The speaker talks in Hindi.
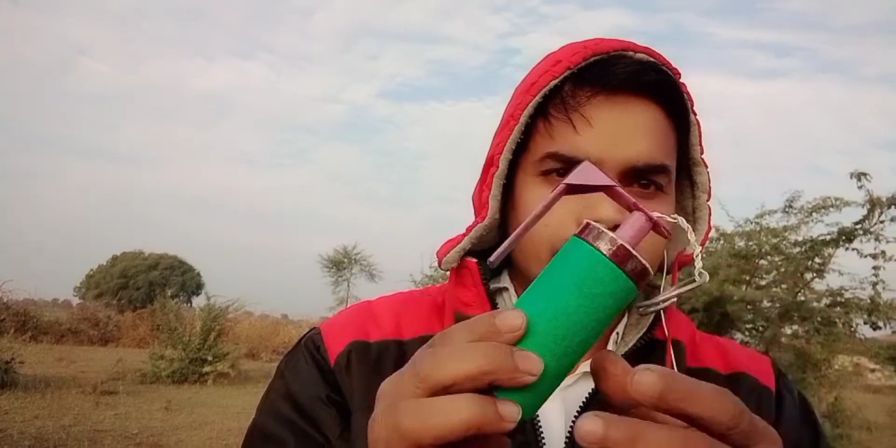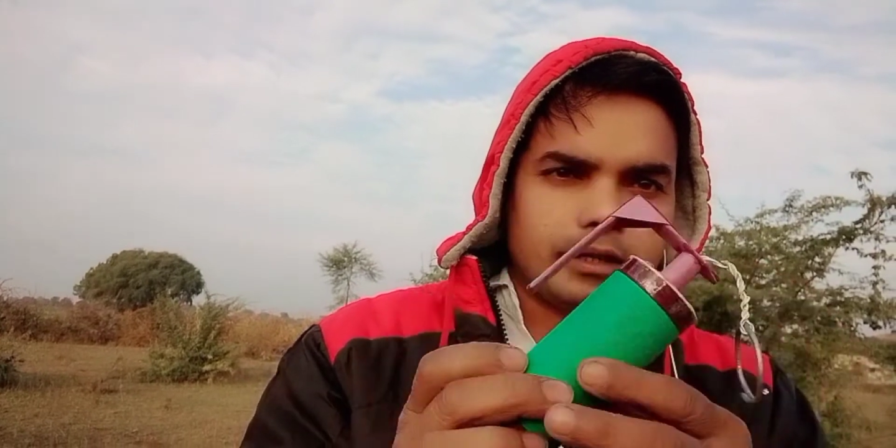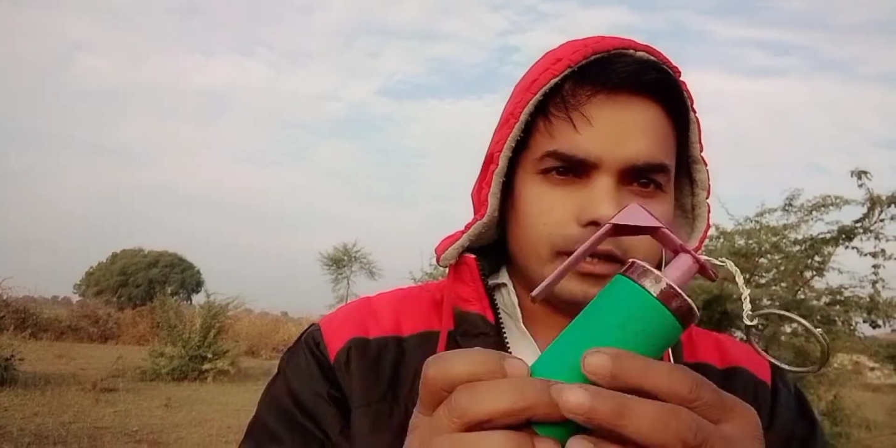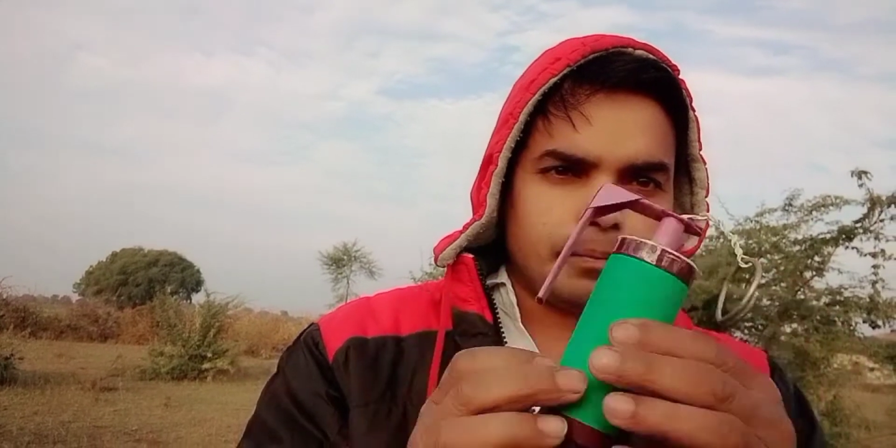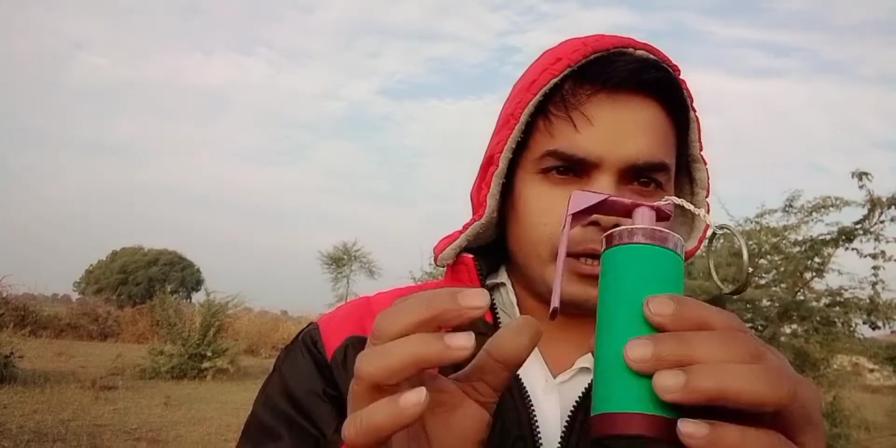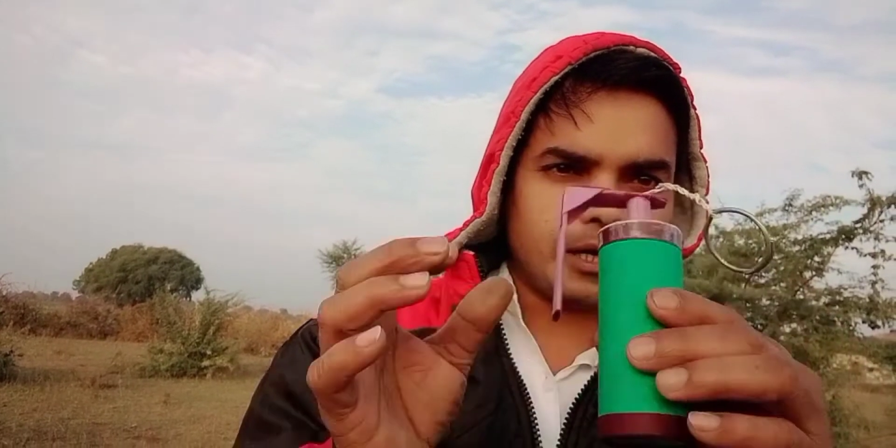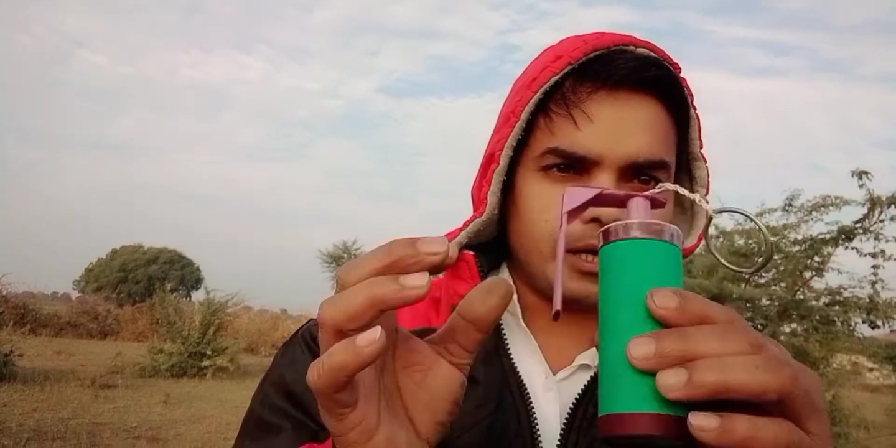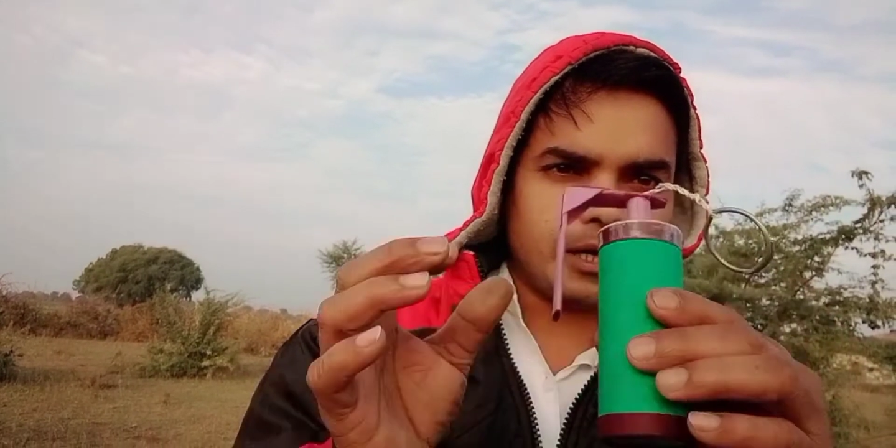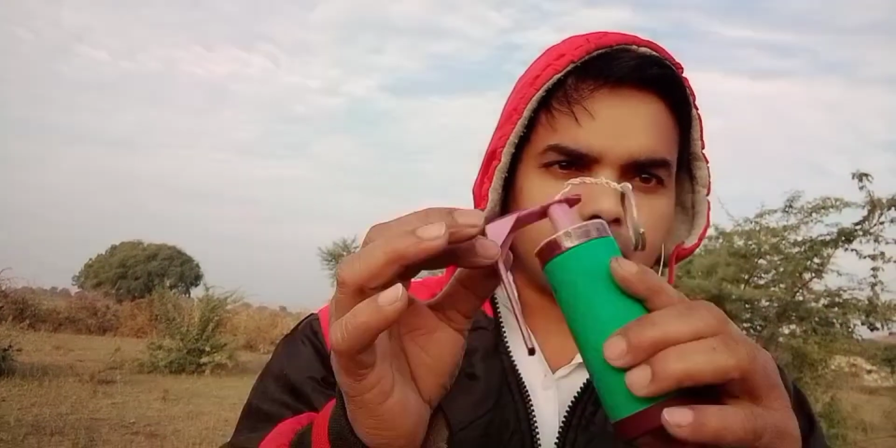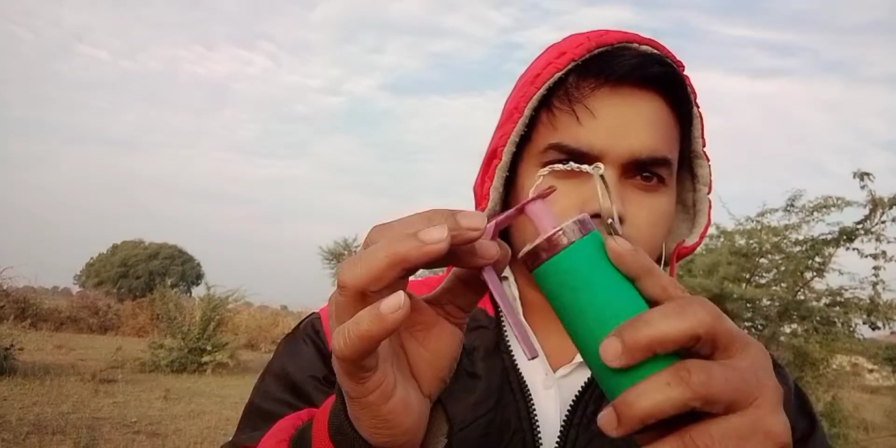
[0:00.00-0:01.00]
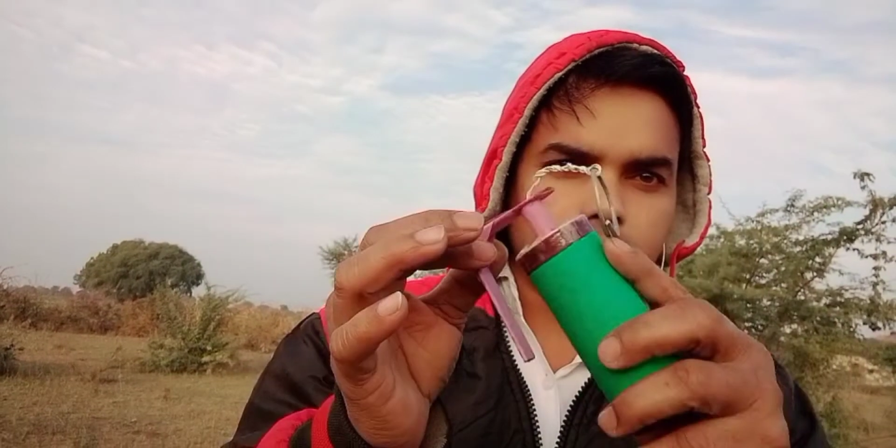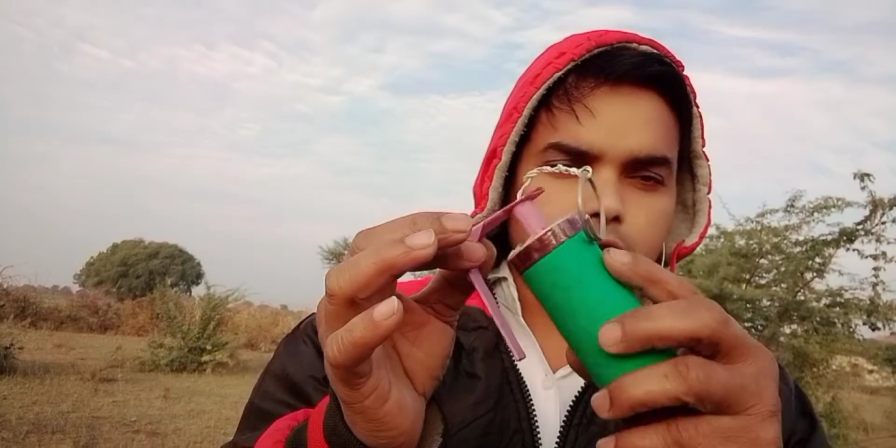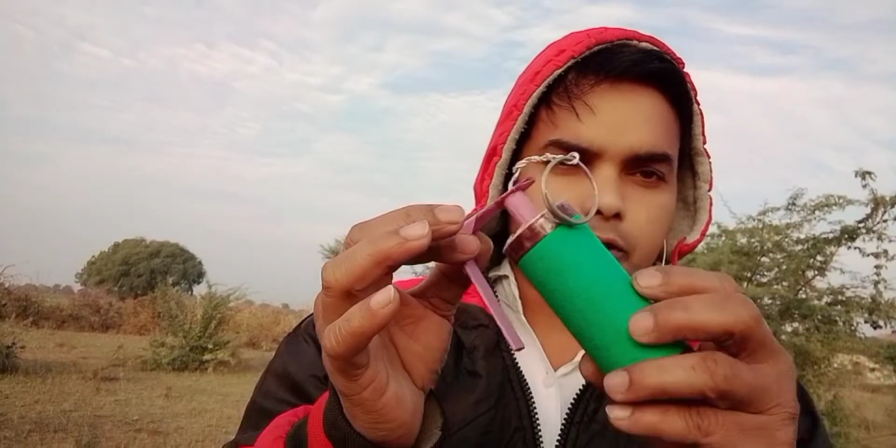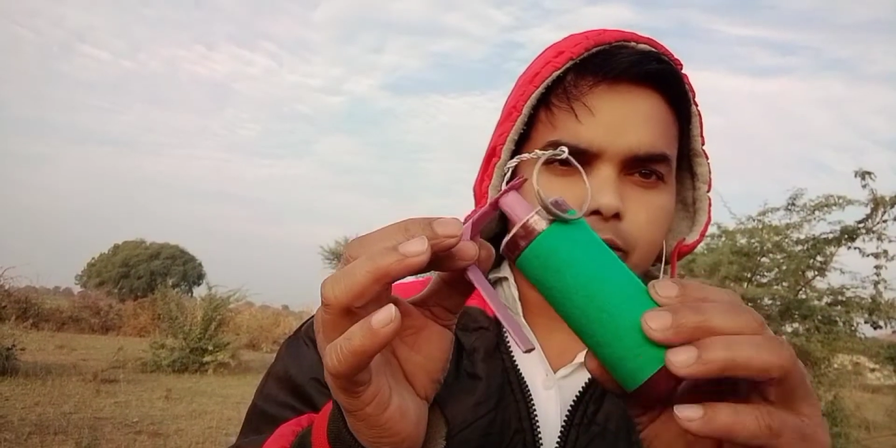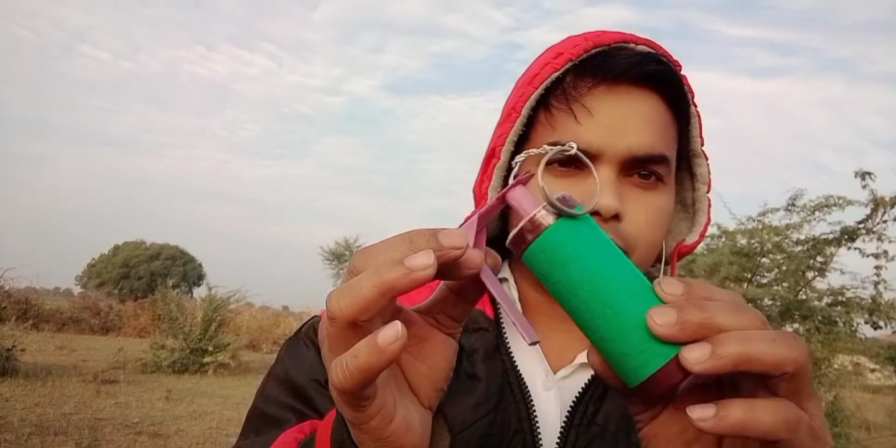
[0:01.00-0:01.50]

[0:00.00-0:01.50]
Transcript: ये फट भी सकती है कुछ भी हो